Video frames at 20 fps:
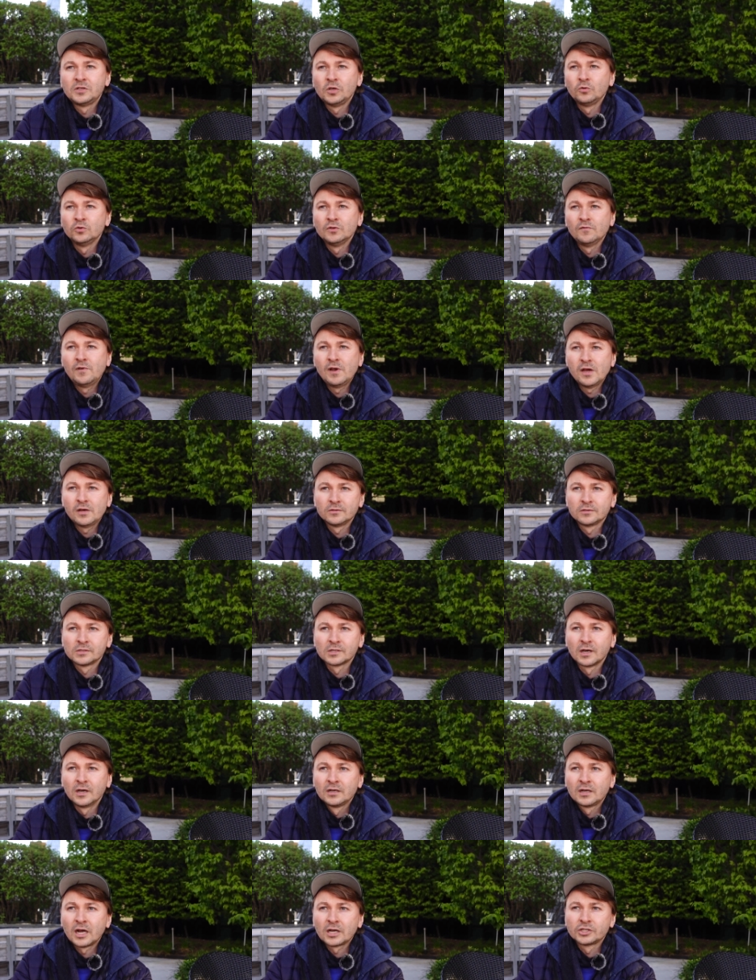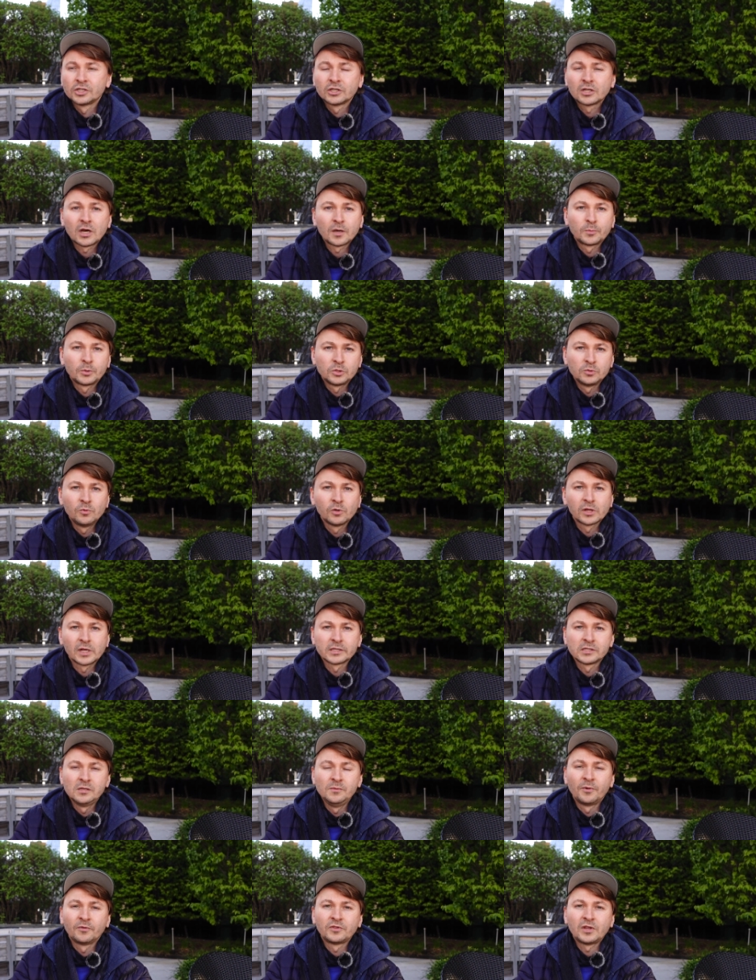все удивляются, как же так, почему
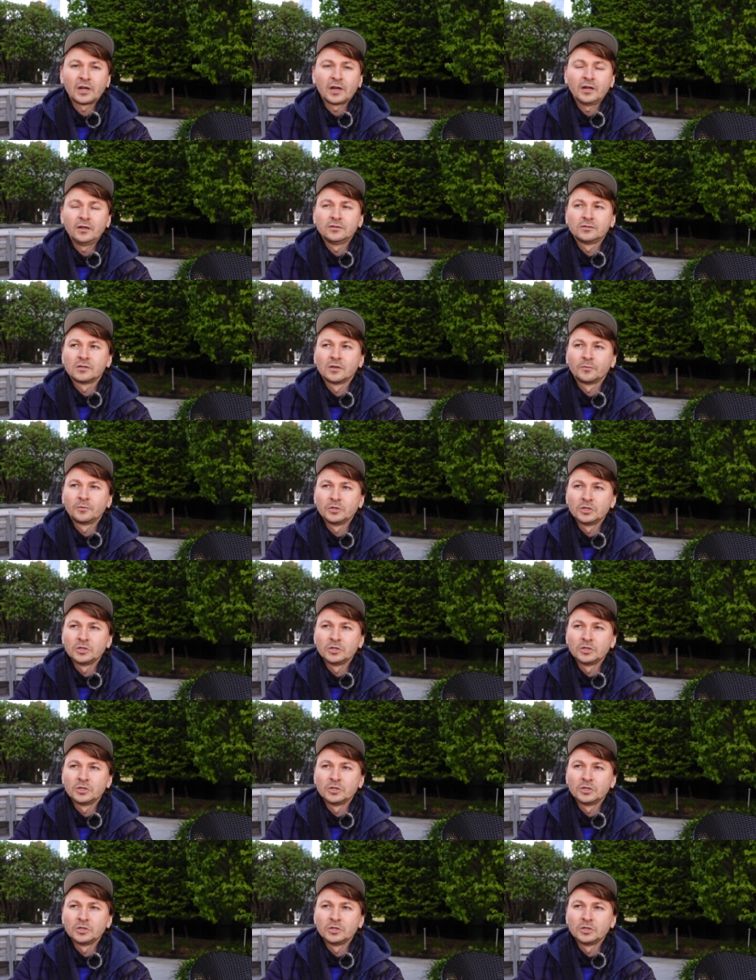классы не повторяются,